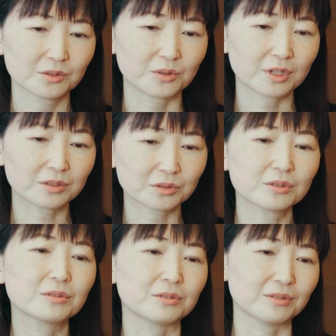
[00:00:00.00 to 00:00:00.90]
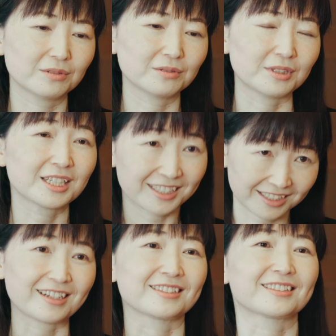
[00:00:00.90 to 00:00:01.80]
それがすごく嬉
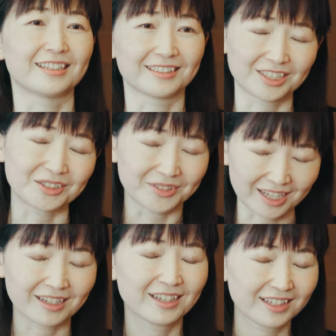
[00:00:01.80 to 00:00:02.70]
しかったんですよね。